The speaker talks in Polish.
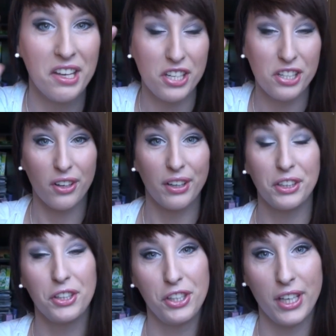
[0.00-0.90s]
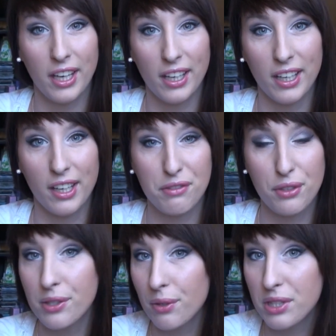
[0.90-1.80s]
Cześć kochani, dzisiaj e, w
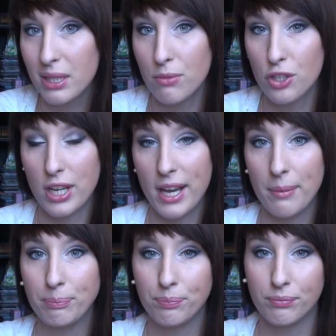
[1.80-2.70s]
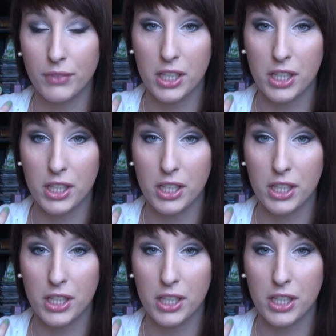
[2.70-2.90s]
związku z tym, że mm,